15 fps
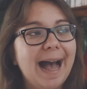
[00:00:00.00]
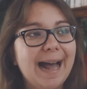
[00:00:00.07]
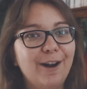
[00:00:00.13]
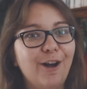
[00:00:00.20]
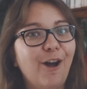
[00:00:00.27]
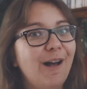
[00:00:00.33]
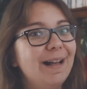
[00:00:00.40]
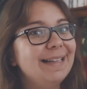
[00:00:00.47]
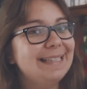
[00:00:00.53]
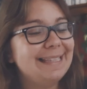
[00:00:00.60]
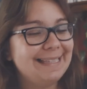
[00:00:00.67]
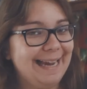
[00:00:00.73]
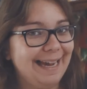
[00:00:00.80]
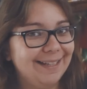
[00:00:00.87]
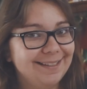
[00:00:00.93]
Alors
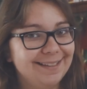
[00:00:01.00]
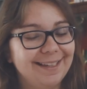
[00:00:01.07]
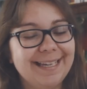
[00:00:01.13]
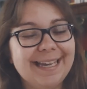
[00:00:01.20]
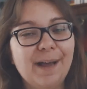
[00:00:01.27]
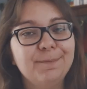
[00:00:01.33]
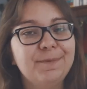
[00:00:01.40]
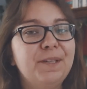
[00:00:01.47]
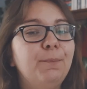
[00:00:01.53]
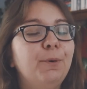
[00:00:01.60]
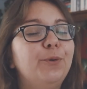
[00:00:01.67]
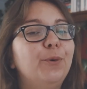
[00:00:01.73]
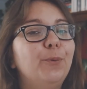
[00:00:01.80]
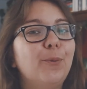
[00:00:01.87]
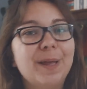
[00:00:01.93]
certes, il y a un petit
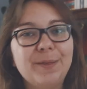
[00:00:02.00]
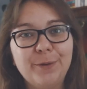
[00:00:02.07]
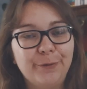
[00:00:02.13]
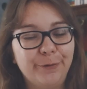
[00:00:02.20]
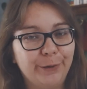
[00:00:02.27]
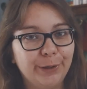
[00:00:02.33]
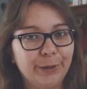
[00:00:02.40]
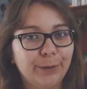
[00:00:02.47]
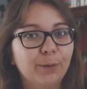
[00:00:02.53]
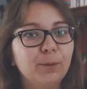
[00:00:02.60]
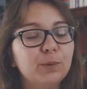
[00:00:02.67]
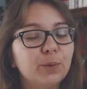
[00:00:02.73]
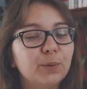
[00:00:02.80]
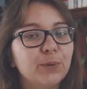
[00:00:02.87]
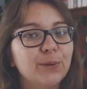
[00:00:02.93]
peu de what the fuck
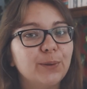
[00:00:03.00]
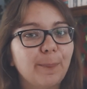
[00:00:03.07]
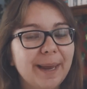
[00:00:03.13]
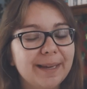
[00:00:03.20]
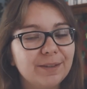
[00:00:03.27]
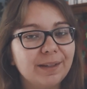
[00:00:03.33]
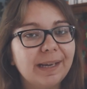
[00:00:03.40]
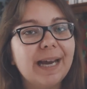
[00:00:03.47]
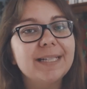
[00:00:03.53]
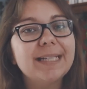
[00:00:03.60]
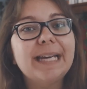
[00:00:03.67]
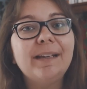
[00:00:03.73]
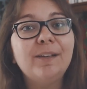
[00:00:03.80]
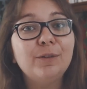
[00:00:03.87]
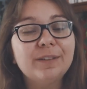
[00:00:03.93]
autour de ce
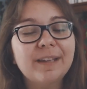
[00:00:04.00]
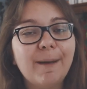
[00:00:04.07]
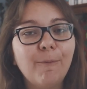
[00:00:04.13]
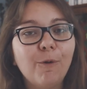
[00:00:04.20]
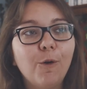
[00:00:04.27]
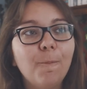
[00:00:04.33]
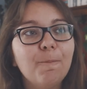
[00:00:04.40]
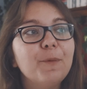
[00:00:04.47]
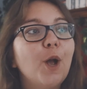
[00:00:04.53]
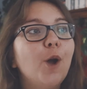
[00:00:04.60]
personnage et notamment